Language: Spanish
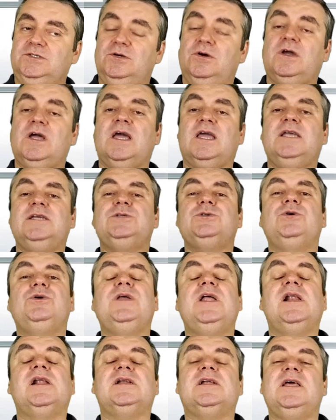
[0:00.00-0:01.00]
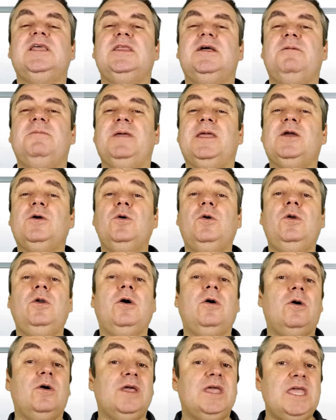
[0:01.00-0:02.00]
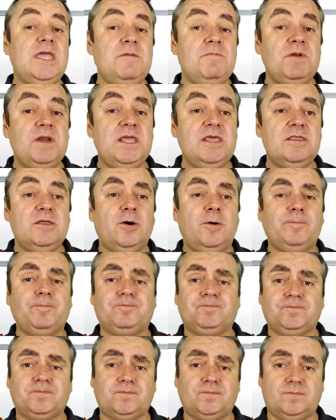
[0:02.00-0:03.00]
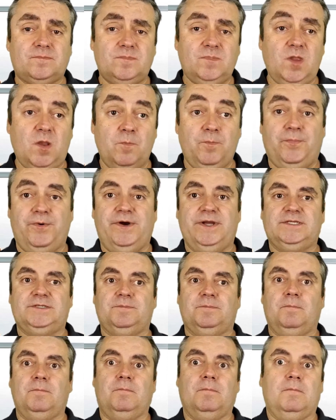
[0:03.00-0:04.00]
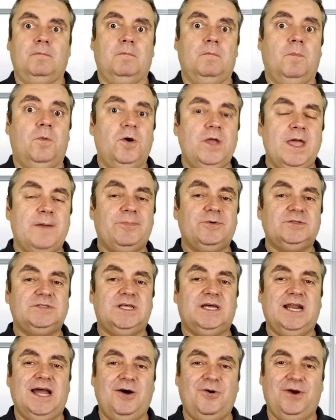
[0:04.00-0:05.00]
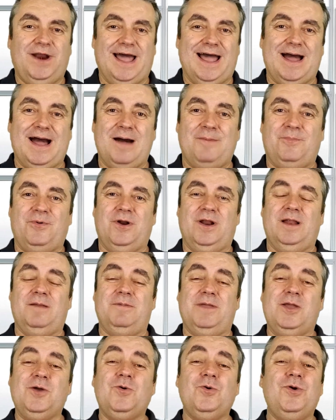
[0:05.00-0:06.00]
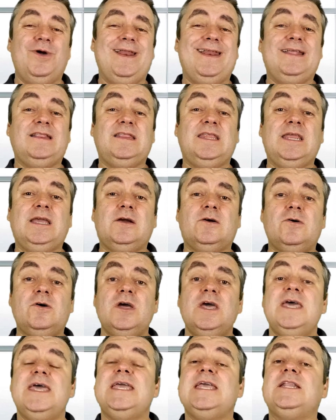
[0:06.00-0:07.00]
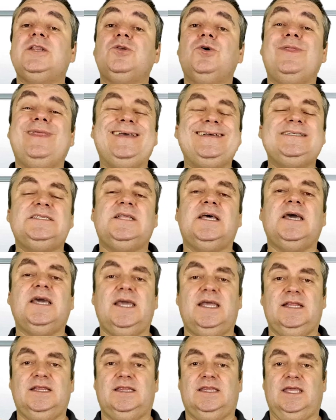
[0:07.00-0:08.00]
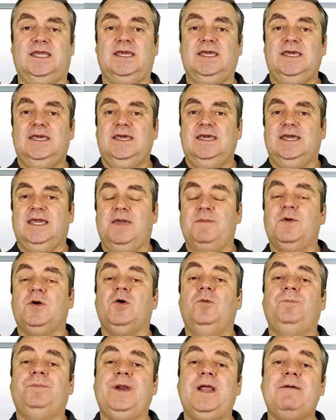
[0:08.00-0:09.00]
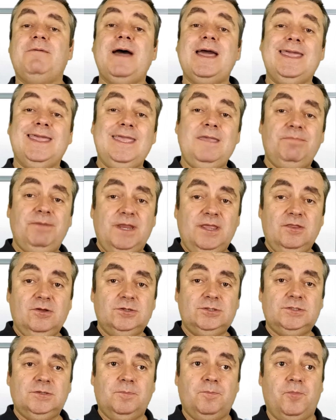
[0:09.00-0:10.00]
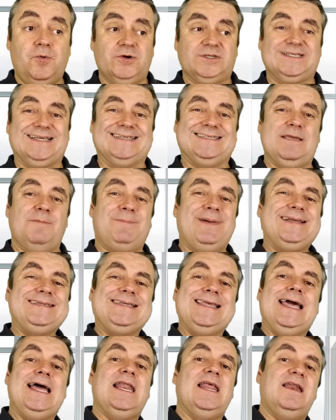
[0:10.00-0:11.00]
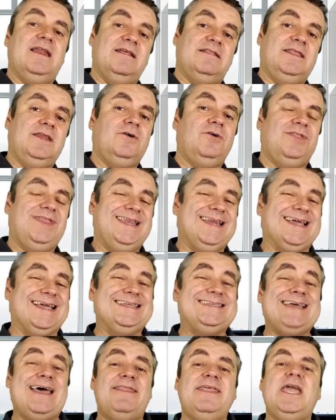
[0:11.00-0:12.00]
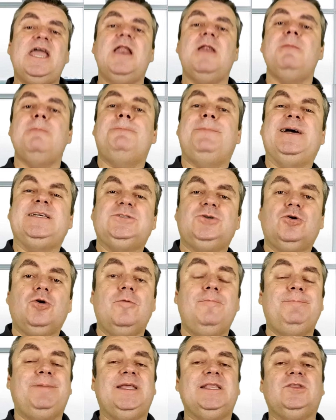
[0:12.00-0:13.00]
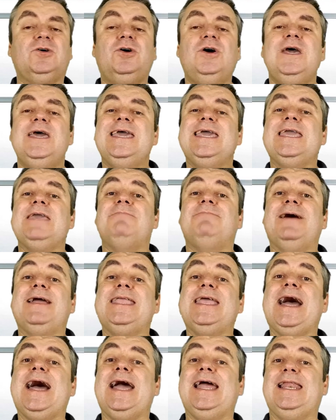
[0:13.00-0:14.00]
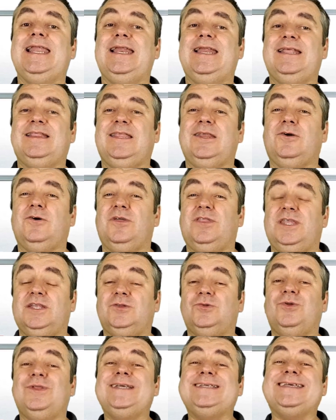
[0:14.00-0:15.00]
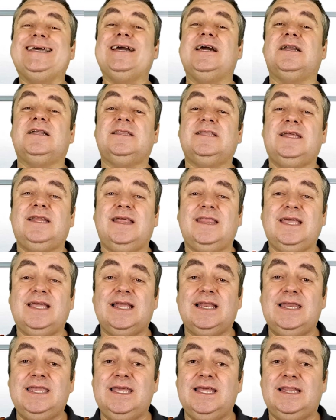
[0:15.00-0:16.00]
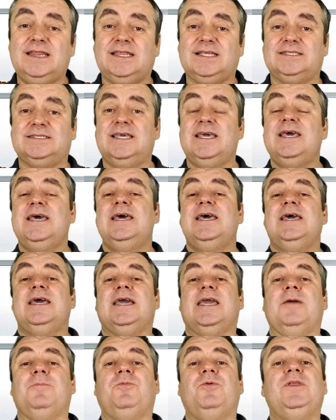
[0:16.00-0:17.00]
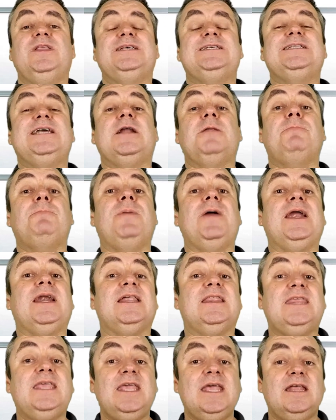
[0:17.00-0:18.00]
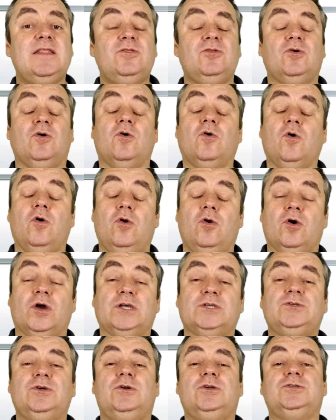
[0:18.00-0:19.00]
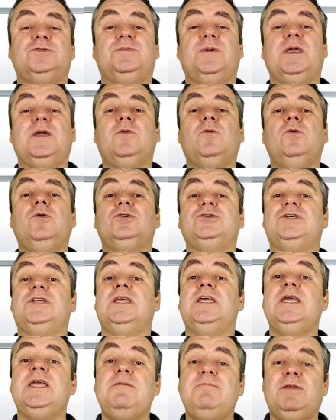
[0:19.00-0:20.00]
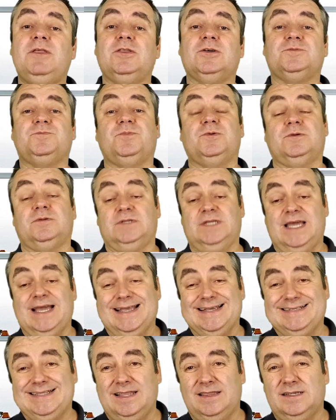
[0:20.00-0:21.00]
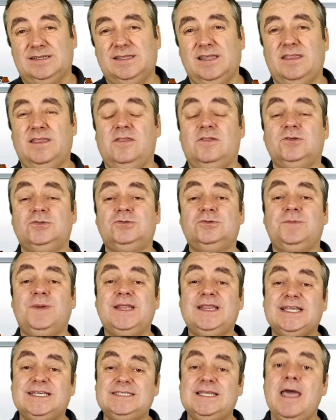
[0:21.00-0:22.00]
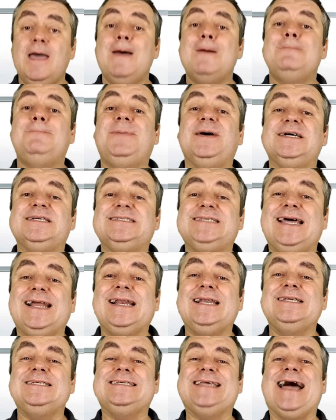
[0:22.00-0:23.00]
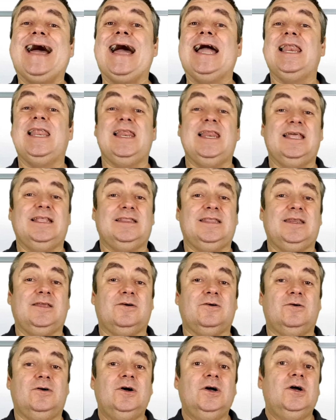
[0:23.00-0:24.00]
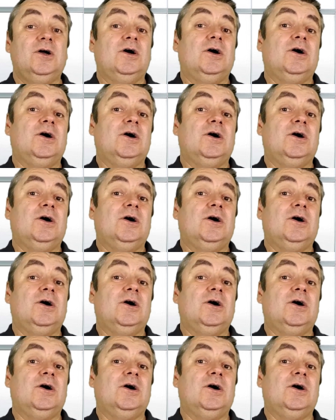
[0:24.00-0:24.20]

yo que aquí soy el rey del vehículo híbrido, pues voy a apostar ahora a por el vehículo eléctrico y toda esta gente que me compraba híbridos, pues que se pase al eléctrico, es decir, que ya dé el paso completo y vaya al eléctrico, es decir, toda esa cartera de clientes que puede estar perdiendo con lo que son los vehículos híbridos, por ya que están descendiendo sus ventas, pasarles al eléctrico.